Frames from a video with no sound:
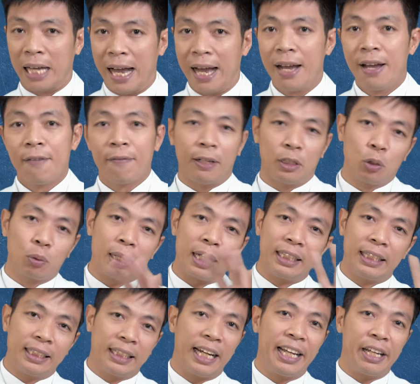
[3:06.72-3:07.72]
ta và chúng ta
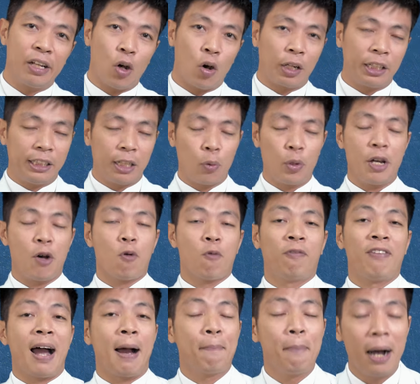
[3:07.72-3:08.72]
sẽ thấy có cái dấu hiệu
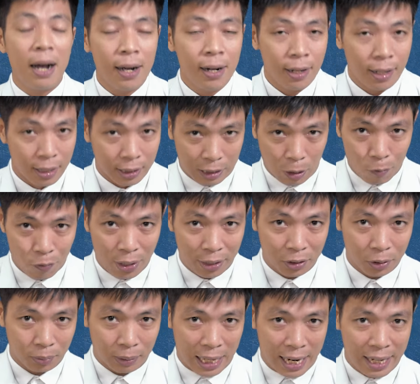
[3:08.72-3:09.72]
váng mỡ ở trong
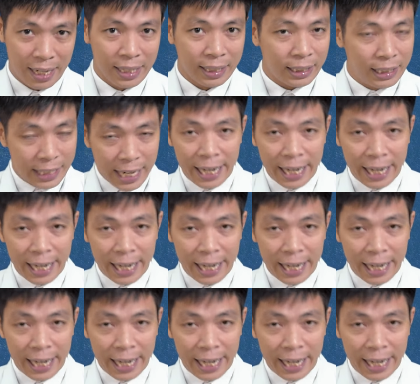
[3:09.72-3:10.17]
phân chúng ta thì